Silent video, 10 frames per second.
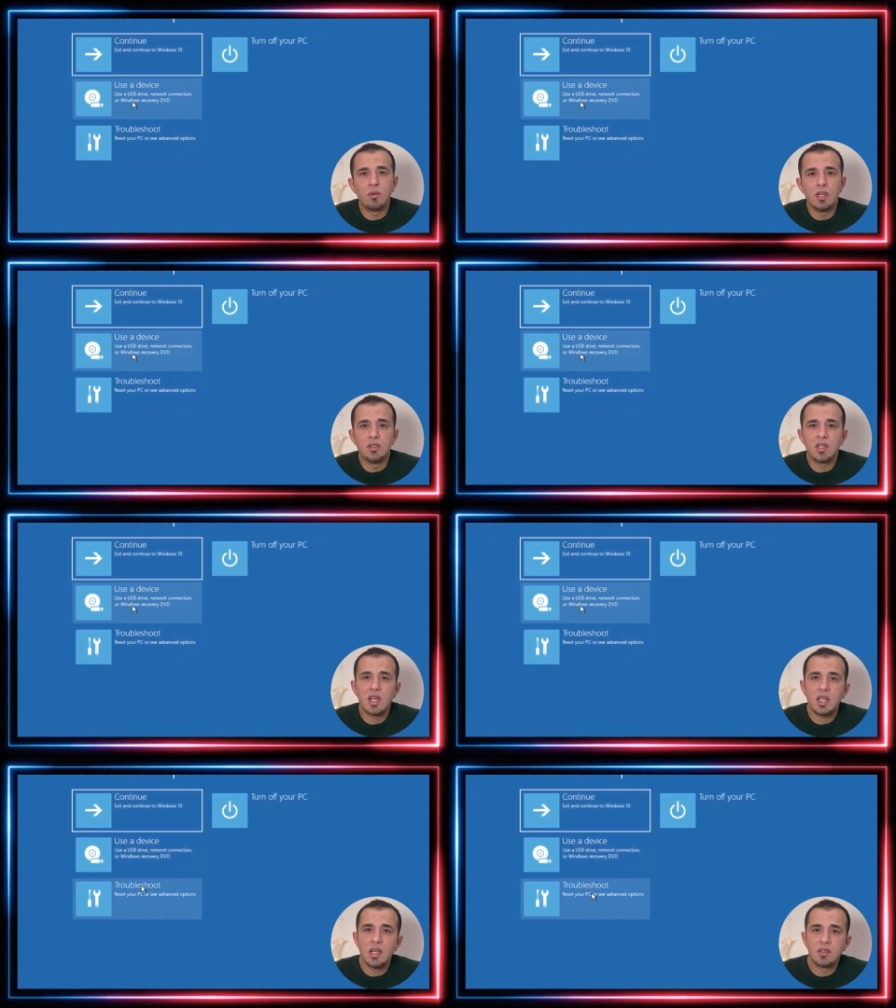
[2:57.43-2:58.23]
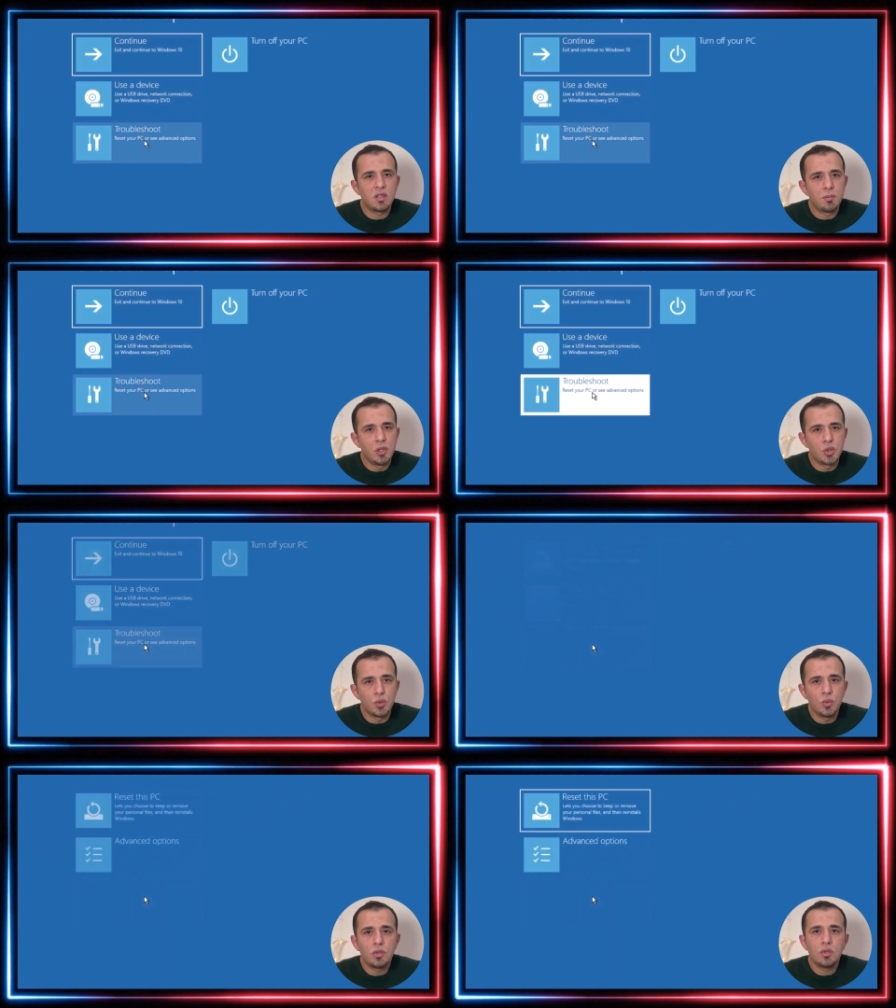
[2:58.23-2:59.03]
ممكن نضغط على ترابل
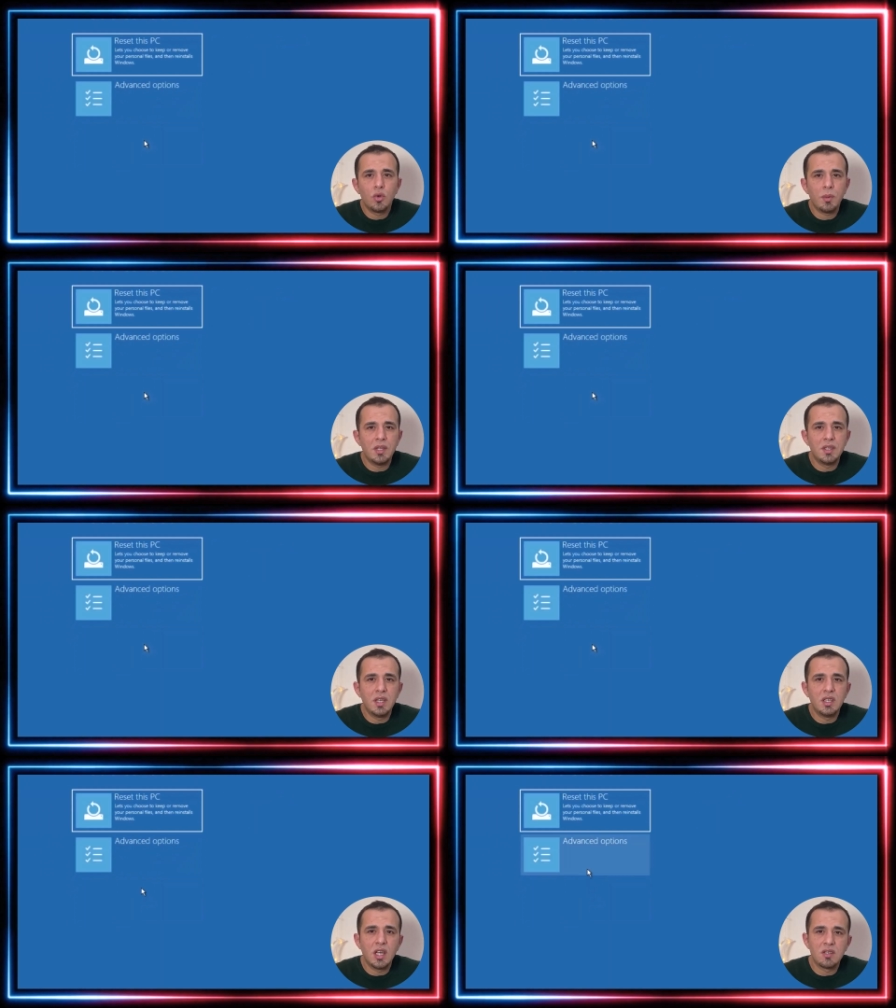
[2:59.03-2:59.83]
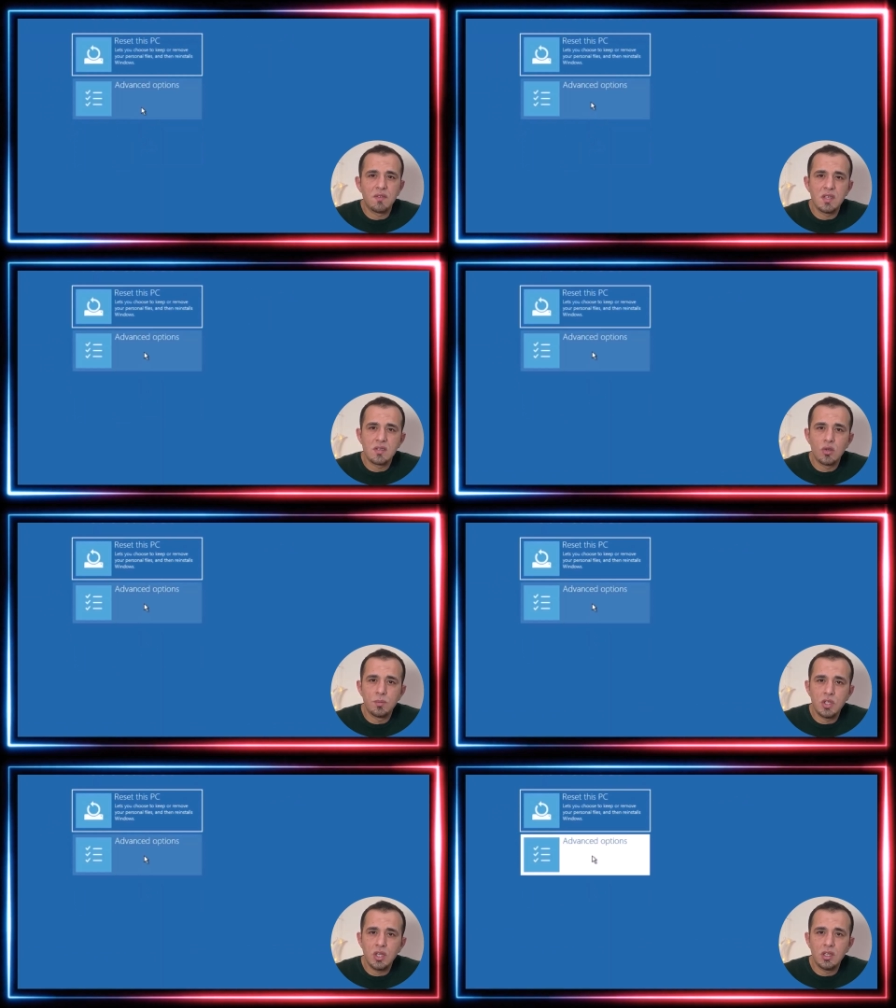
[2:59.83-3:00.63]
شوت وبعدين ادفانس
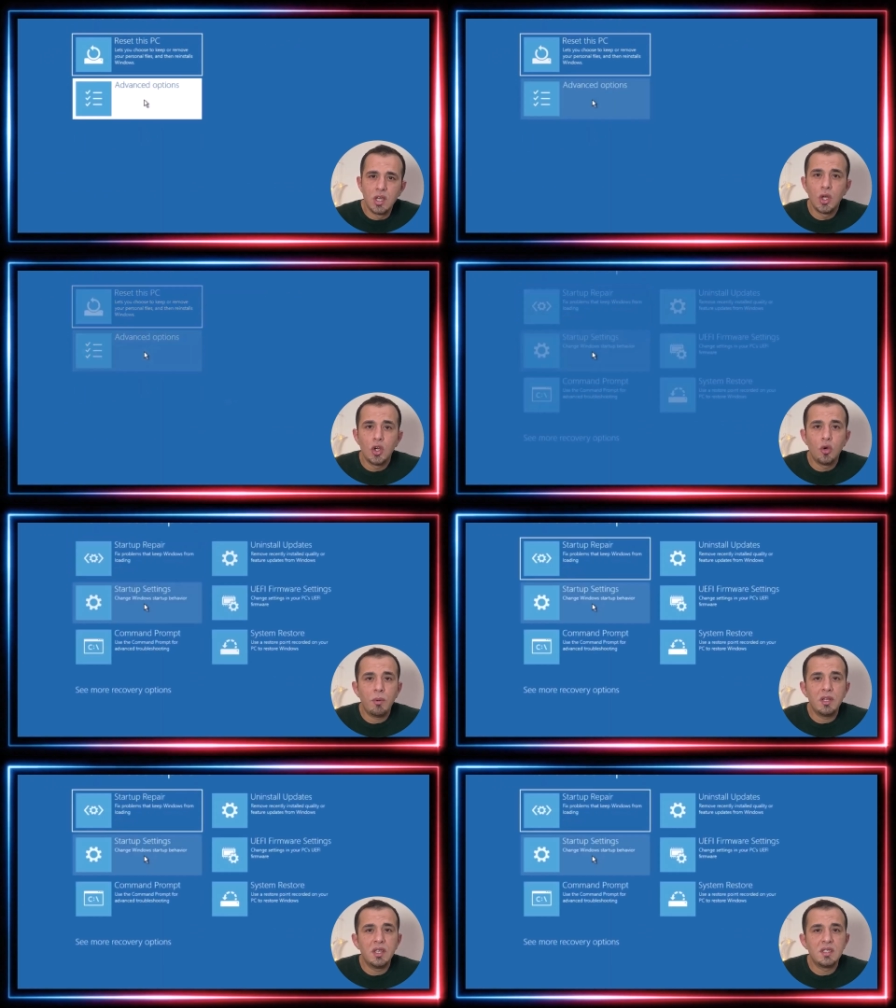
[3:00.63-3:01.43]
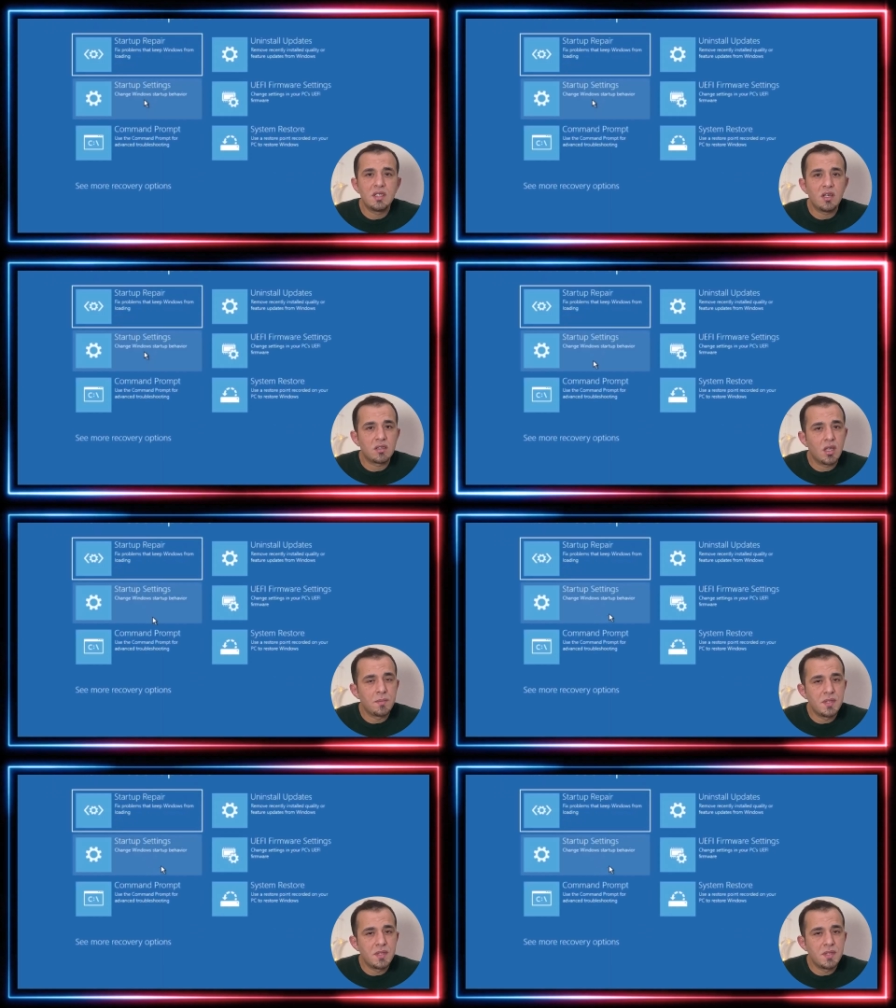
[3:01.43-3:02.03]
اوبشن وبعدين ستارت اب